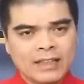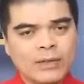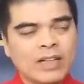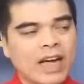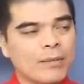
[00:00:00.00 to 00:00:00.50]

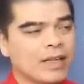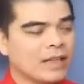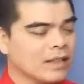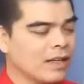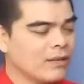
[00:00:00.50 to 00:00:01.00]
Nếu nhà ai mà
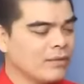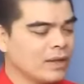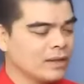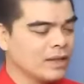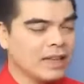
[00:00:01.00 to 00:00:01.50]
đang thờ
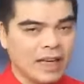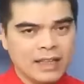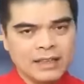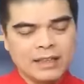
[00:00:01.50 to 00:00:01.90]
ờ, thần tài ấy,